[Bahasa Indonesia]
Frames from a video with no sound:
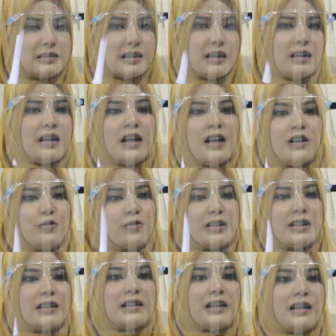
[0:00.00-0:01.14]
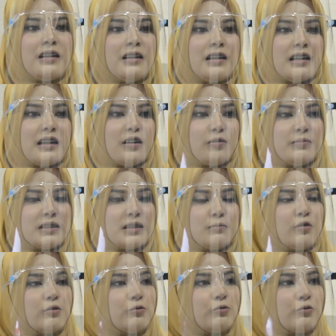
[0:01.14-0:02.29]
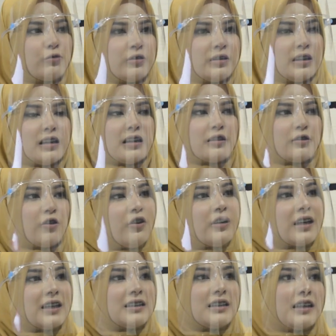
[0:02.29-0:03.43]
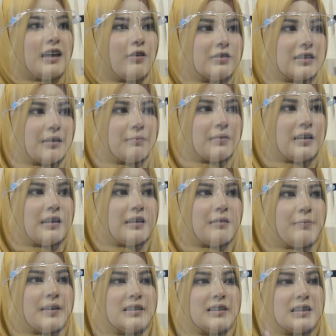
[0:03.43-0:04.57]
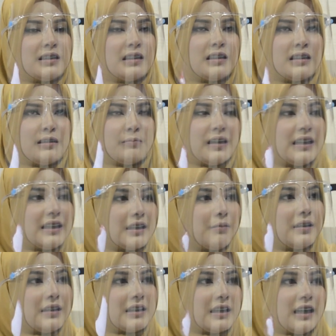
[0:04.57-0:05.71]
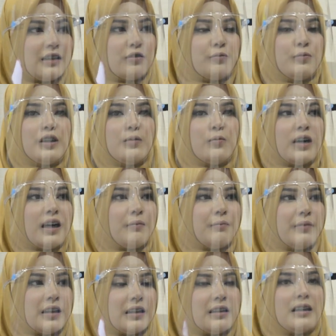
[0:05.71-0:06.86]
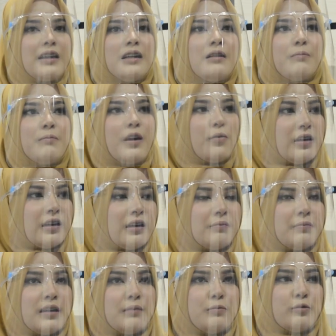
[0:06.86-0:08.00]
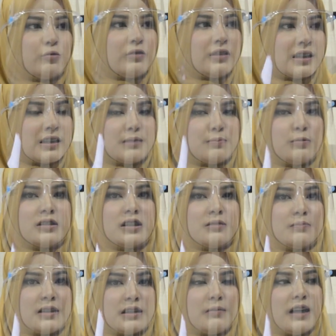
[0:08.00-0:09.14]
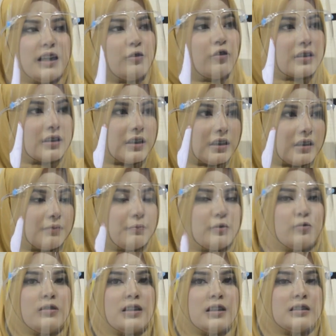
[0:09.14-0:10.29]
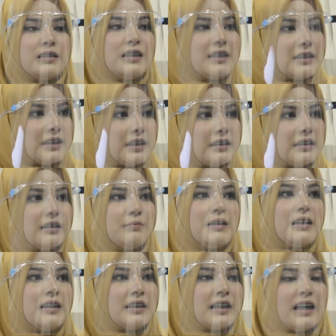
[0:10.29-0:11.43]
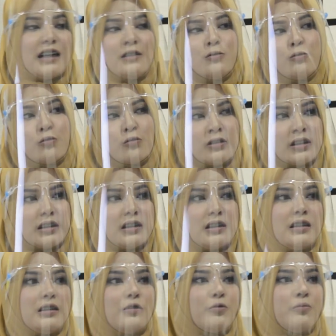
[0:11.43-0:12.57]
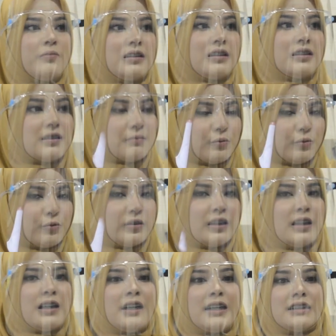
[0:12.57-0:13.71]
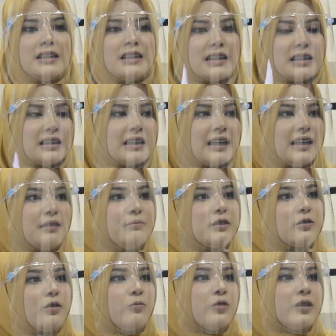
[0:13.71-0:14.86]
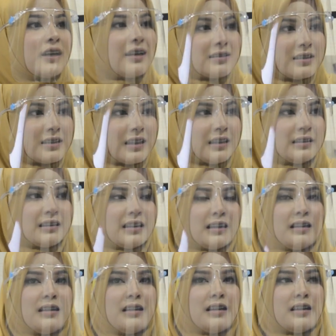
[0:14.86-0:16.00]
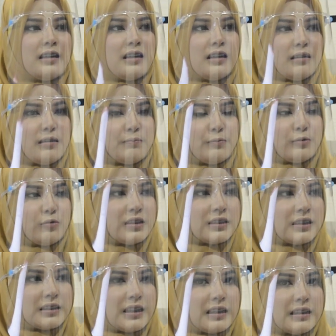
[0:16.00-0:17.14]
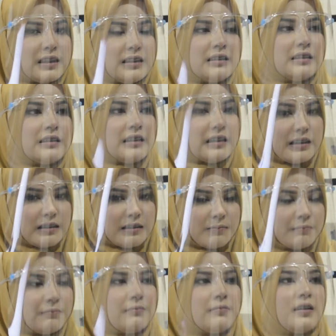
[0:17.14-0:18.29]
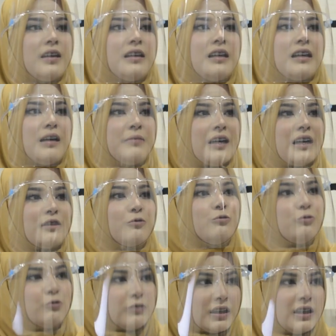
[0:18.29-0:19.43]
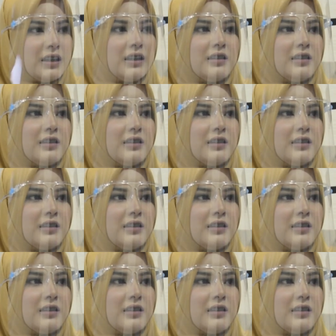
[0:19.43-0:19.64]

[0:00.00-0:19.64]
kerja. Yuk kita kalau misal mau turun, tolong kasih tahu sama yeah. pasien eh, balita-balita ataupun ibu hamil mm -hmm. bahwa uh, petugas puskesmas baik dokter, petugas gizi dan yeah. bidannya akan turun ke rumah tersebut. Jadi yeah. kan tidak ada miskomunikasi antara uh, petugas kesehatan dengan yang kami akan kunjungi.